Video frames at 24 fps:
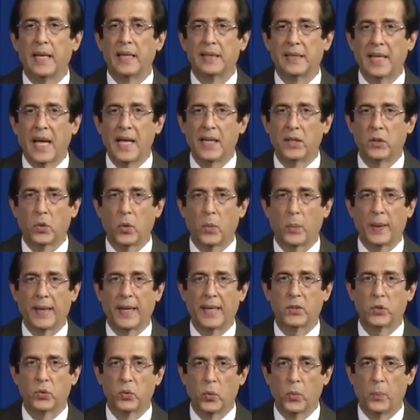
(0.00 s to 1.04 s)
tanto
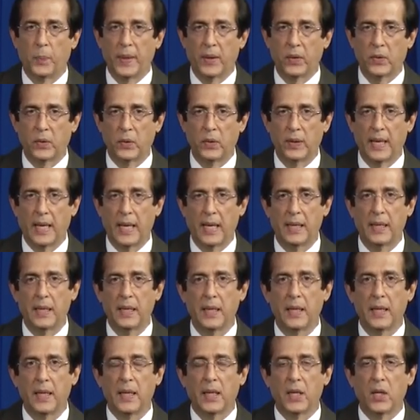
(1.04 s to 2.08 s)
para su personal
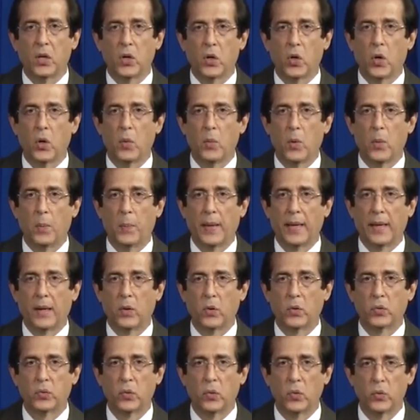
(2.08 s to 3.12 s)
como para
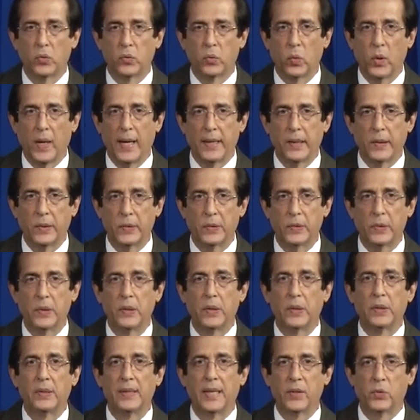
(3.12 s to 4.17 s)
los usuarios
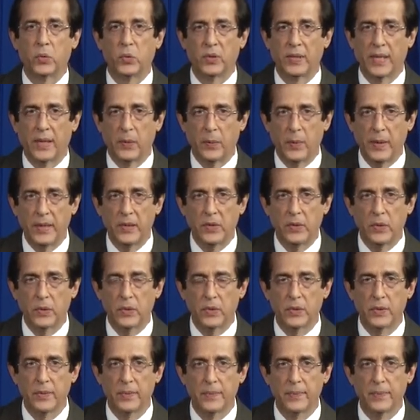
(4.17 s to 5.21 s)
de sus servicios.
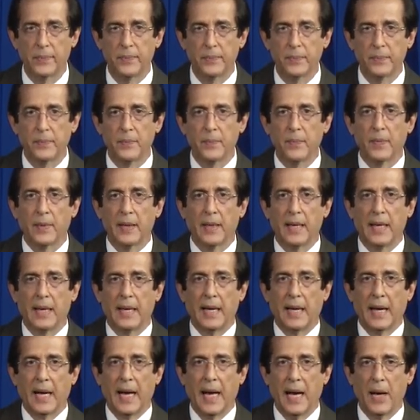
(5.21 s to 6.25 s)

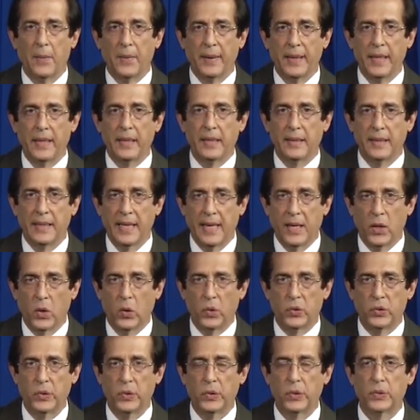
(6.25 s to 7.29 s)
Abrir
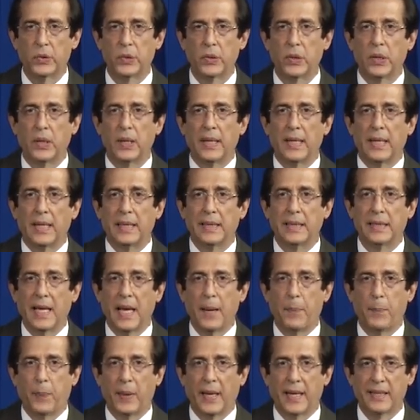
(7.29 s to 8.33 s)
negocios,
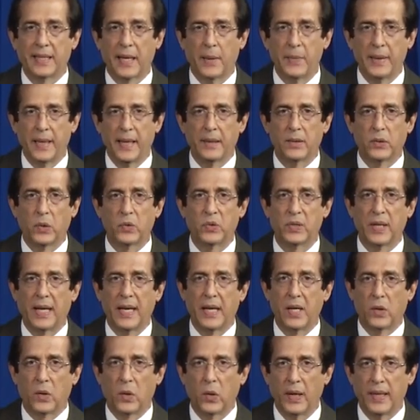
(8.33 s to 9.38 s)
desplazamientos
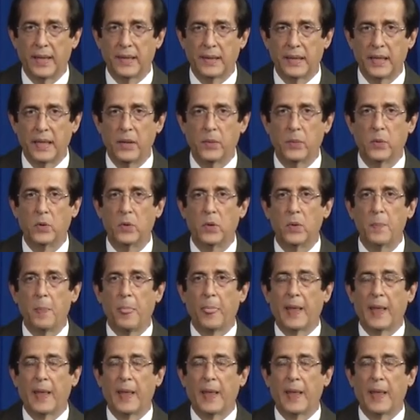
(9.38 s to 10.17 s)
en colectivo,